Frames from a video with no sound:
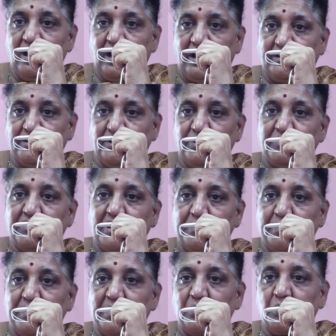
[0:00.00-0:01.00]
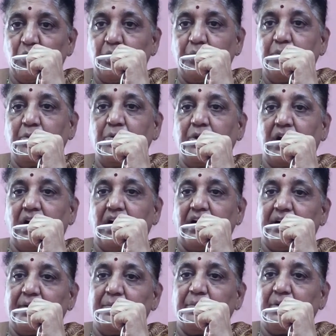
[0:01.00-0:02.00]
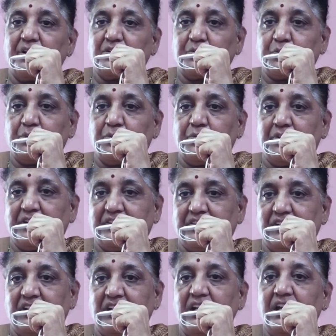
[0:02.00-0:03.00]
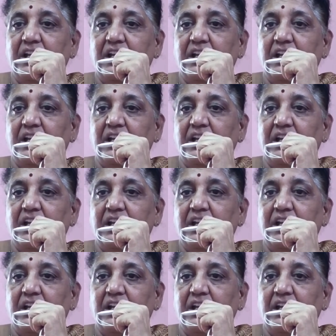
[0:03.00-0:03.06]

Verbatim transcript: అందులో సరిపడ ఉప్పు కారం పసుపు వేసి